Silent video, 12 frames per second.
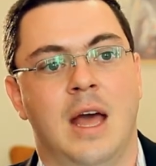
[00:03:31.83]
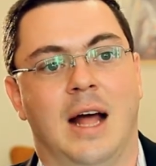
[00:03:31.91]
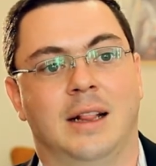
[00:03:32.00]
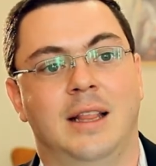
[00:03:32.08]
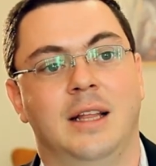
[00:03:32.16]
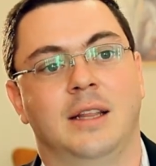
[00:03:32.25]

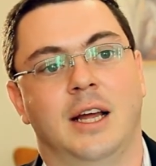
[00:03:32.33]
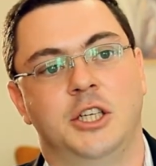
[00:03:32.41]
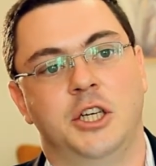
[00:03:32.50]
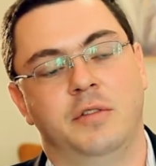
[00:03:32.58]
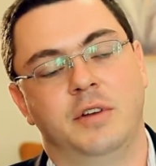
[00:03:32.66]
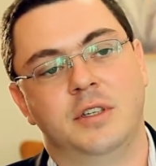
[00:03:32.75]
a
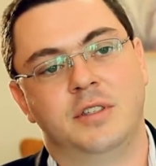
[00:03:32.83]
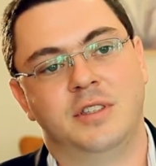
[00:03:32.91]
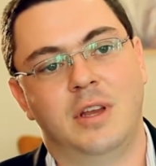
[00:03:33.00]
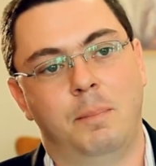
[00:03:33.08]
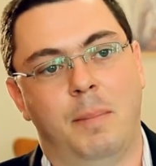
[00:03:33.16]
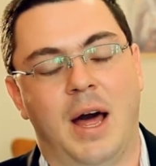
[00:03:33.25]
tentativa de
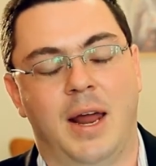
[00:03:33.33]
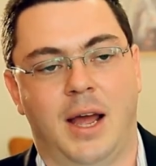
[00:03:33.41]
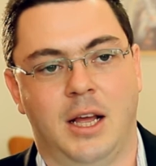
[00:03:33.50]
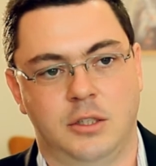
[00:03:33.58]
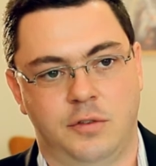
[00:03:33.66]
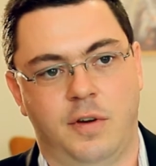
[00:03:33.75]

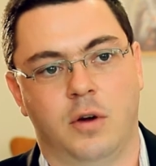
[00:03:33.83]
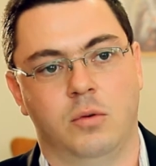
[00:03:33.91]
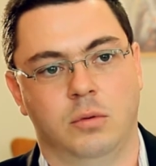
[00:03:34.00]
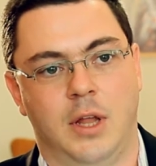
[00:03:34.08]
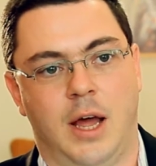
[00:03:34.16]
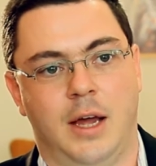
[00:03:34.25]
separar as
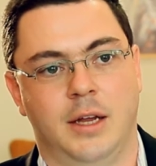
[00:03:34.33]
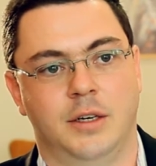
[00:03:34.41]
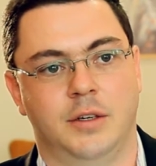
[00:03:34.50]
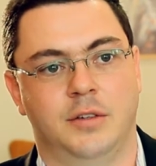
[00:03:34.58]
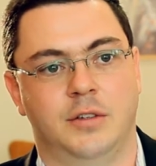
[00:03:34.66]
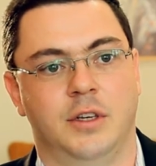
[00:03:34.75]

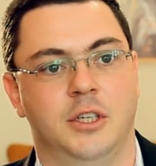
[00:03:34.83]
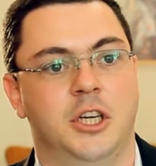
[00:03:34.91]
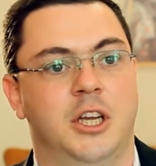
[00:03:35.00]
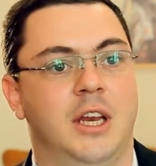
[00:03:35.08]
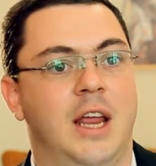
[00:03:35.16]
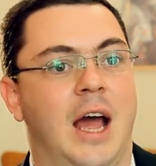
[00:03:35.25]
faculdades e
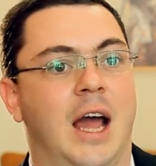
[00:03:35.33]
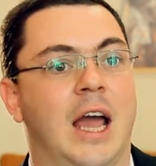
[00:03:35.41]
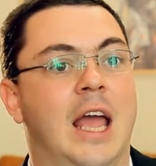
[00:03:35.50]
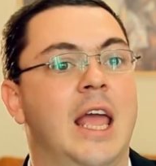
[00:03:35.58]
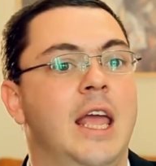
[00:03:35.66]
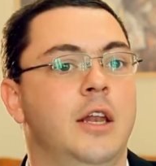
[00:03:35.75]
de criar
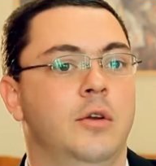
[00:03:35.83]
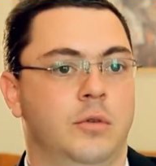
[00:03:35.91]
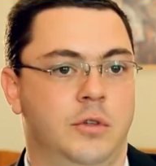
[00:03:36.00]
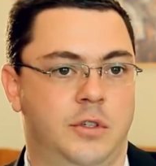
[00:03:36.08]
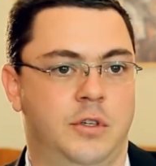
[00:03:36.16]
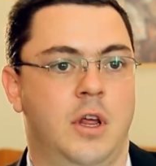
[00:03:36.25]

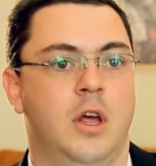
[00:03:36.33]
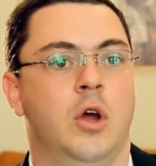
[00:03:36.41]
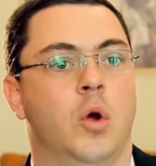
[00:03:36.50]
reinos